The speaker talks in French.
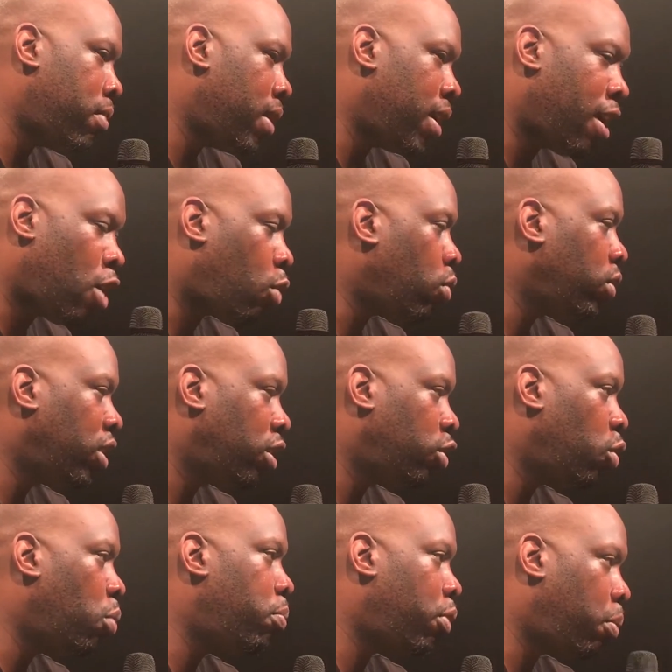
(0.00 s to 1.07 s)
meilleures
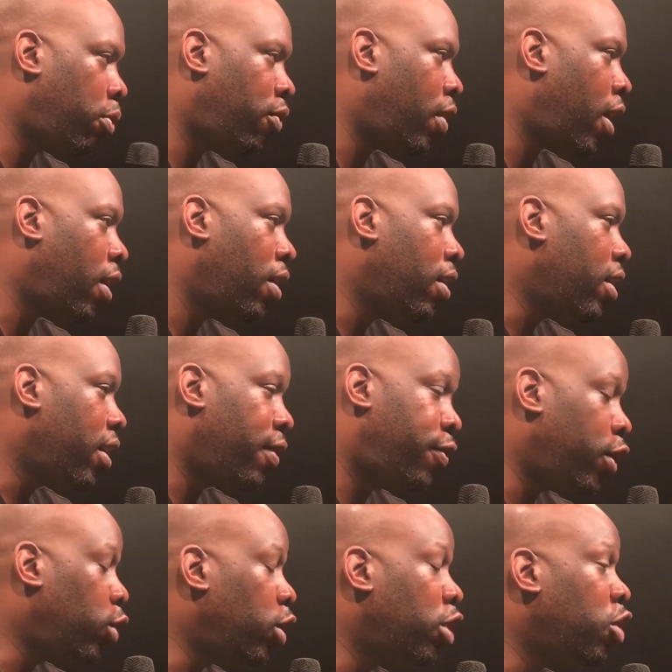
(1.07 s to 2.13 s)
conditions pour pouvoir
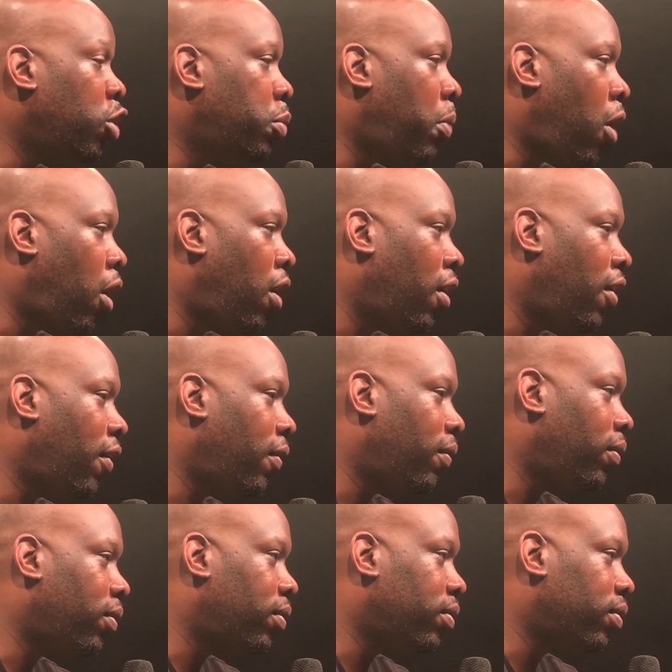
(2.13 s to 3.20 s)
effectuer son sport. Ok.